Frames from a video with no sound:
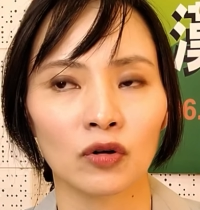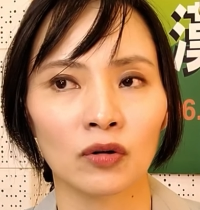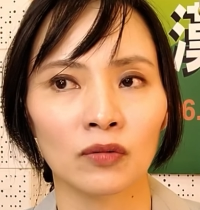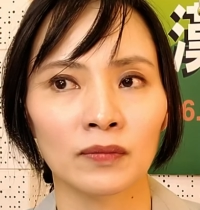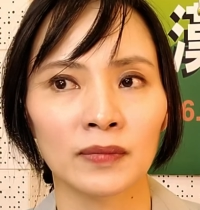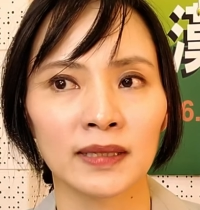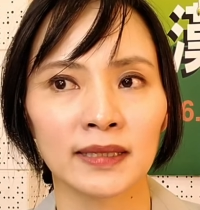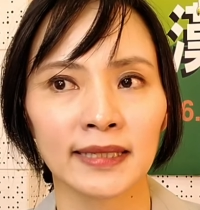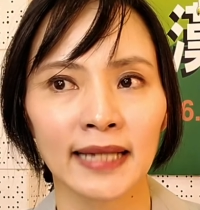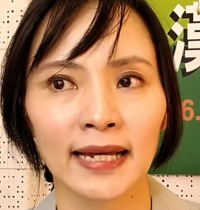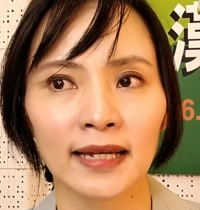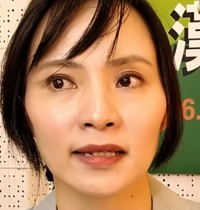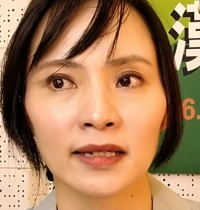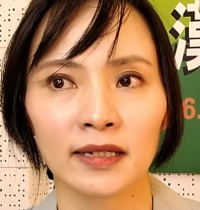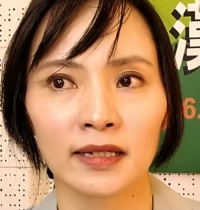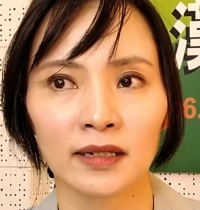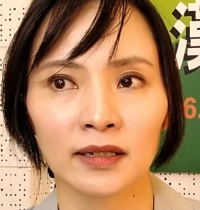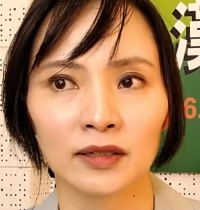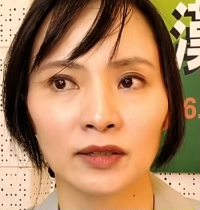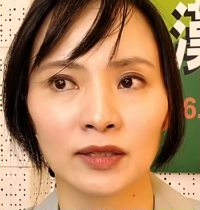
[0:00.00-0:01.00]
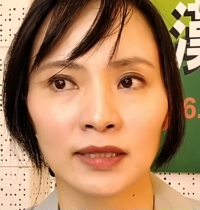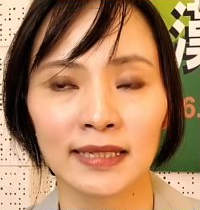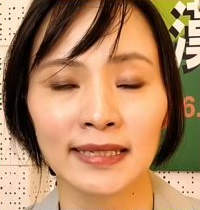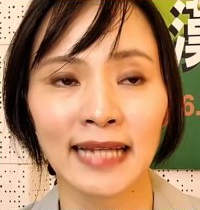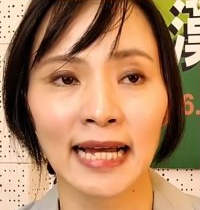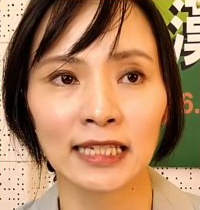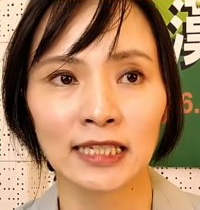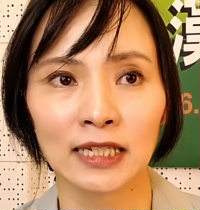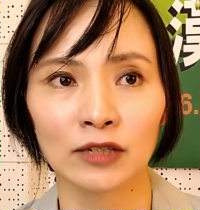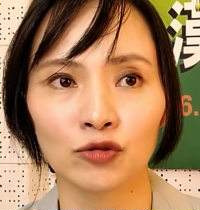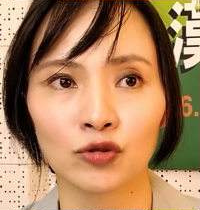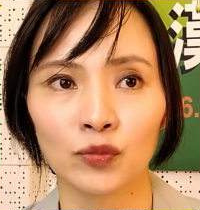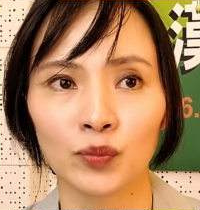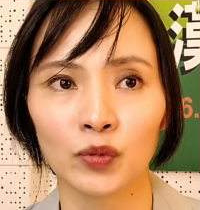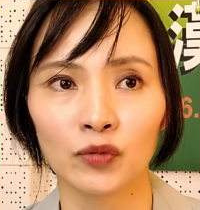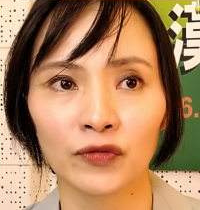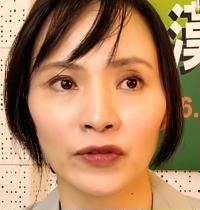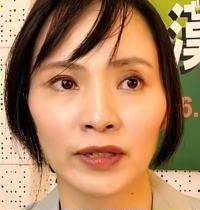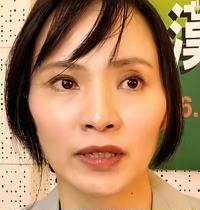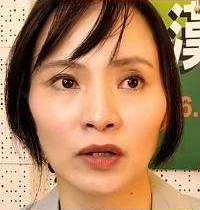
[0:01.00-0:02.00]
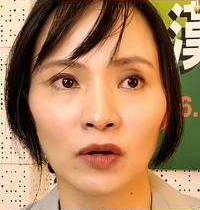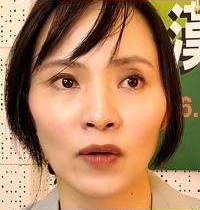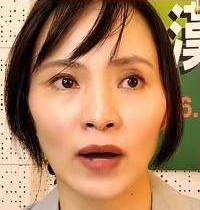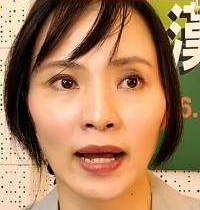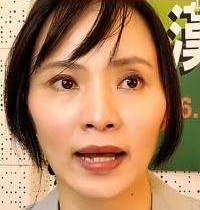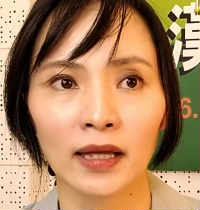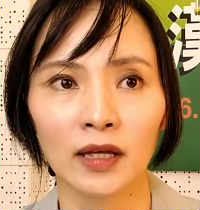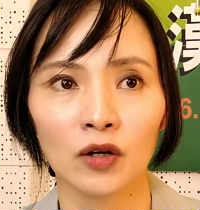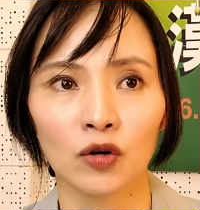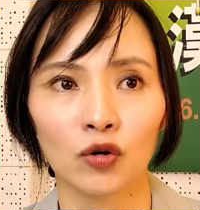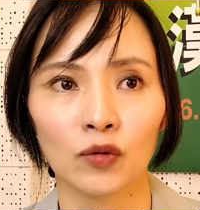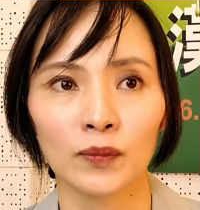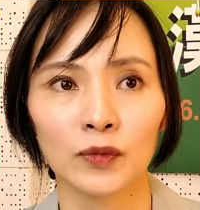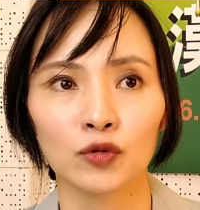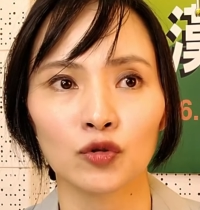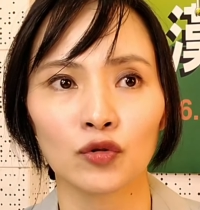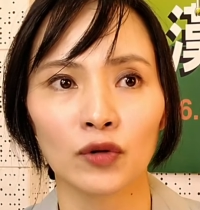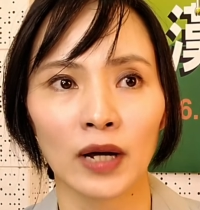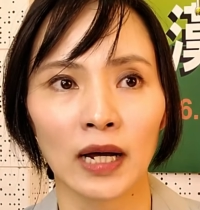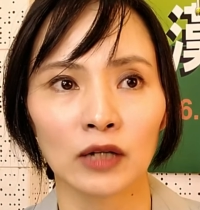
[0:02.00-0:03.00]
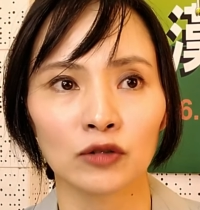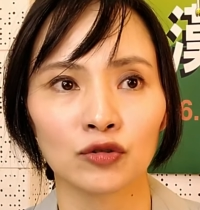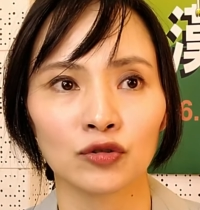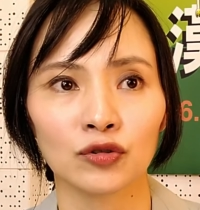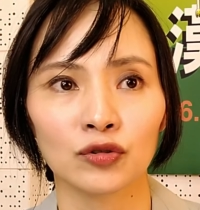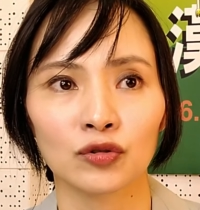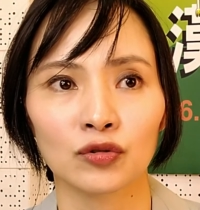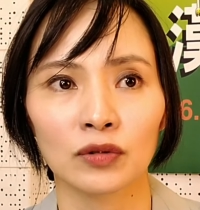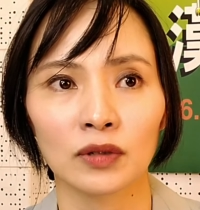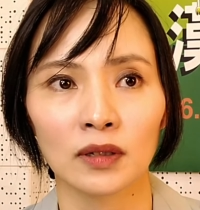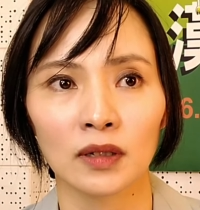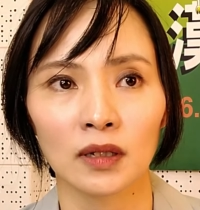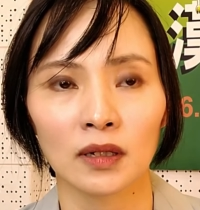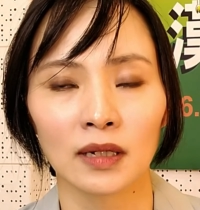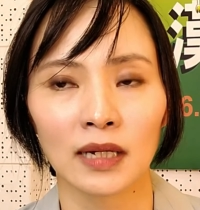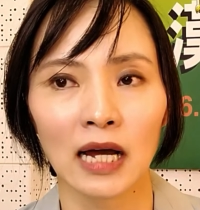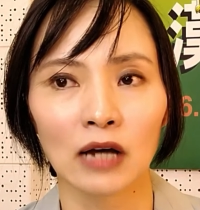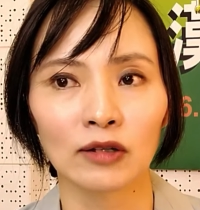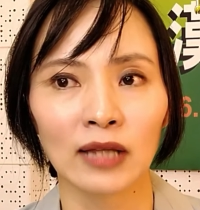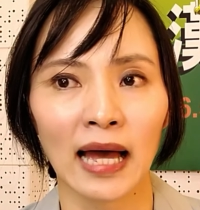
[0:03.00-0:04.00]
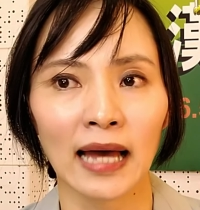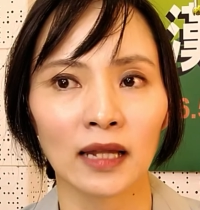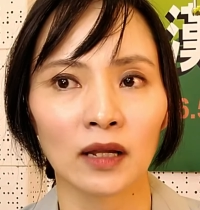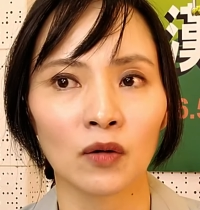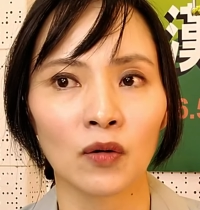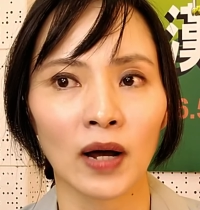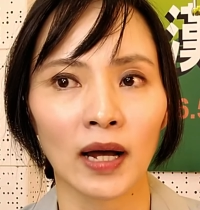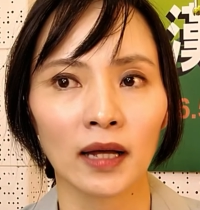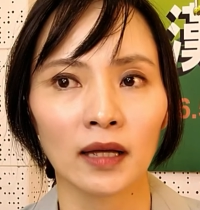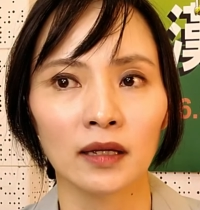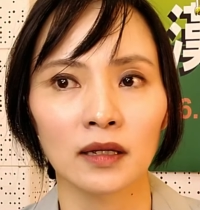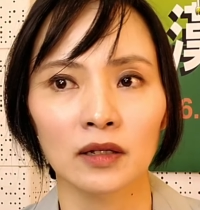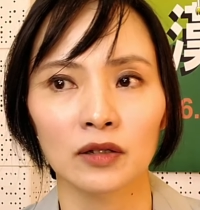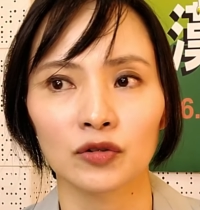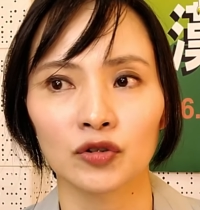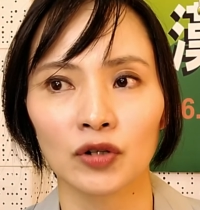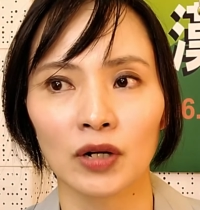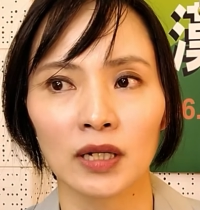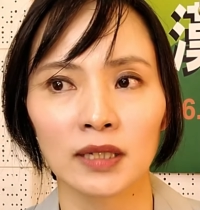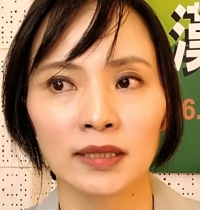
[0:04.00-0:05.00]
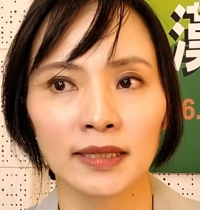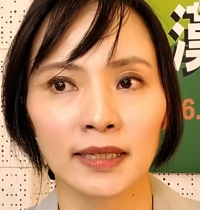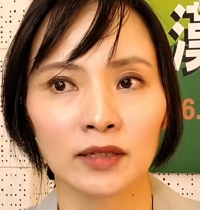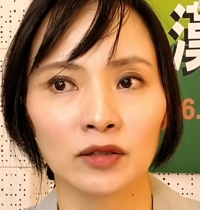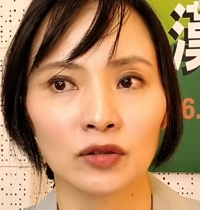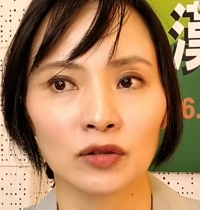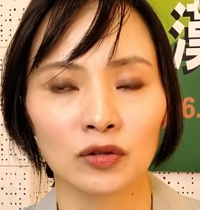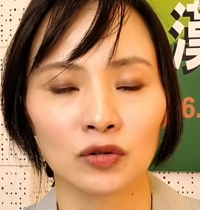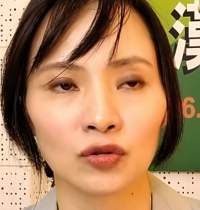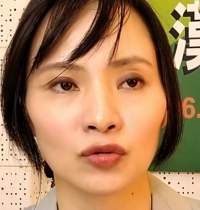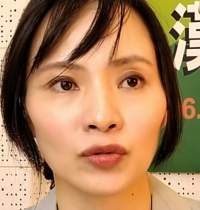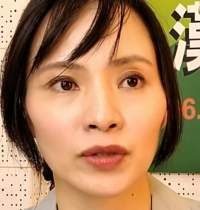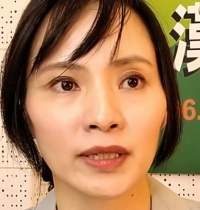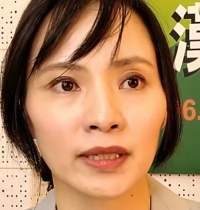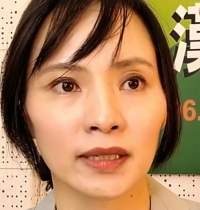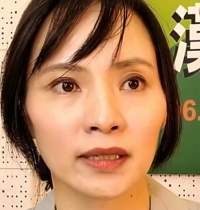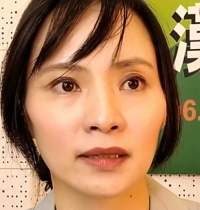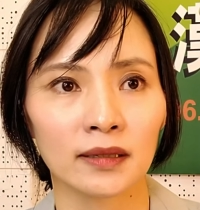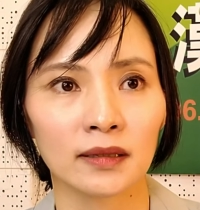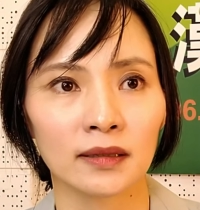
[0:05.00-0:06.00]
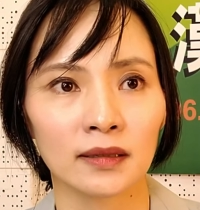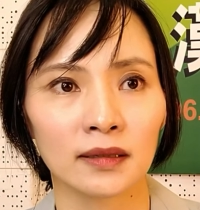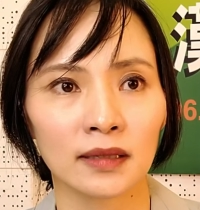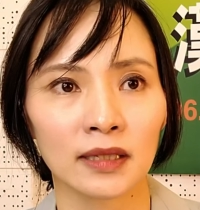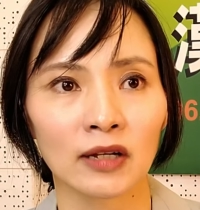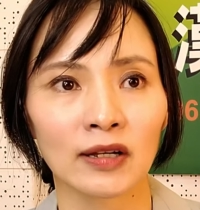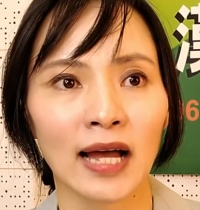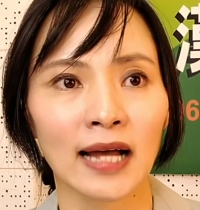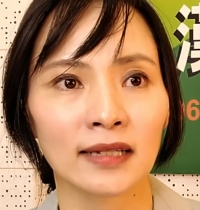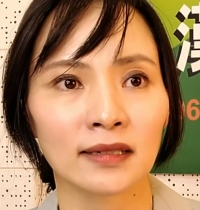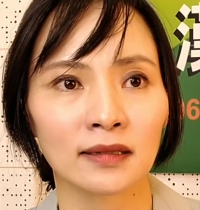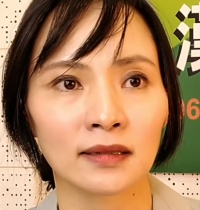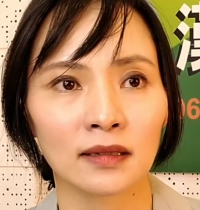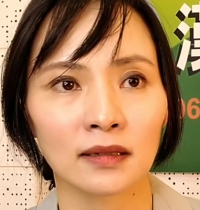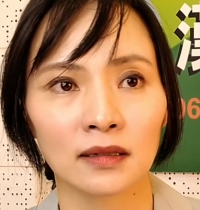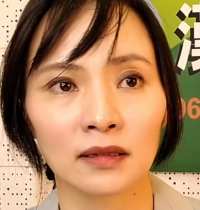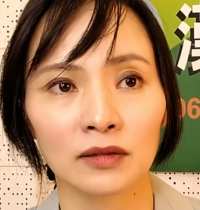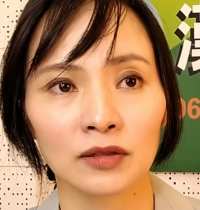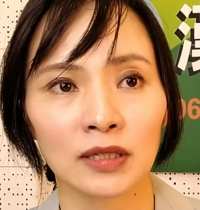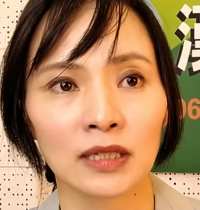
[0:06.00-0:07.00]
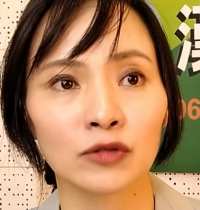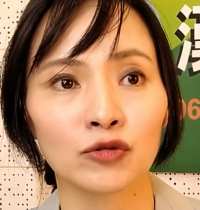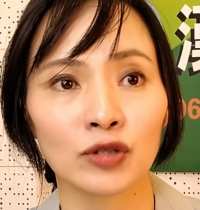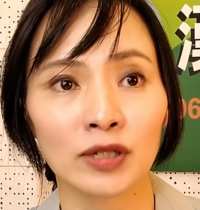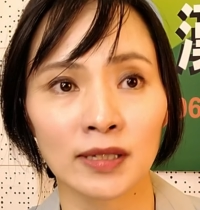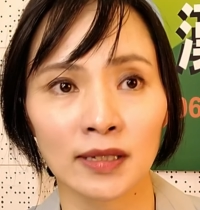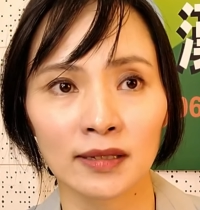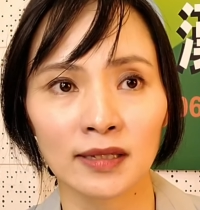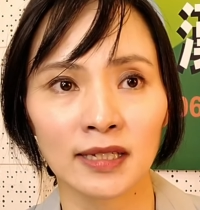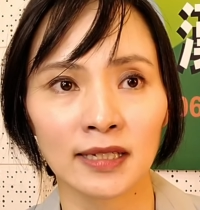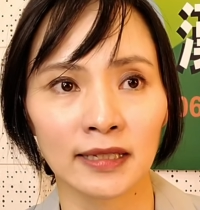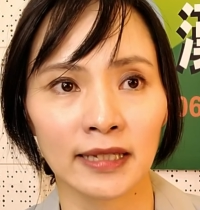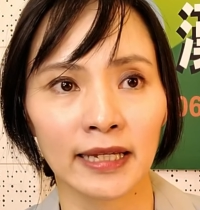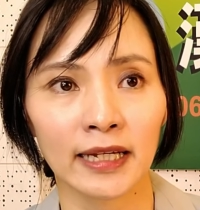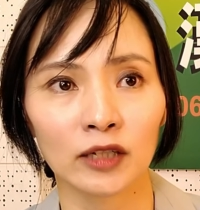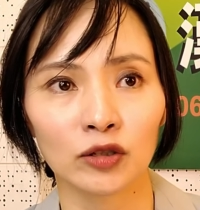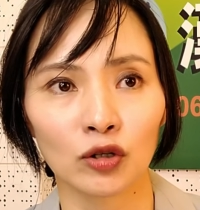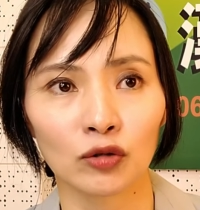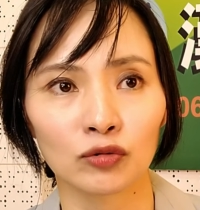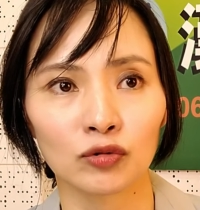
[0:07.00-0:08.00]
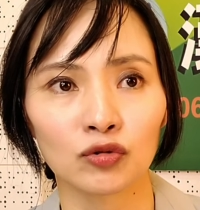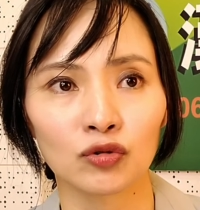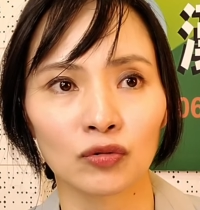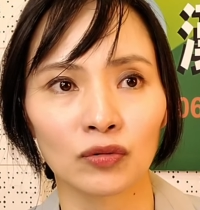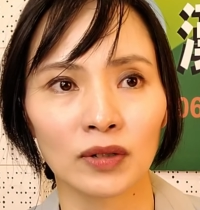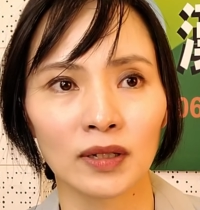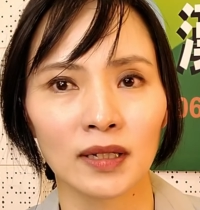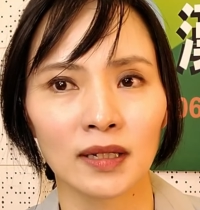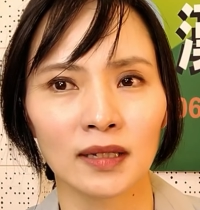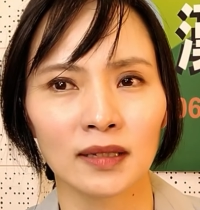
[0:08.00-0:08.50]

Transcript: 我们在那个侦查程序部分的话，我们如果要去告他的话，就要先做一个调查证据申请的一个动作。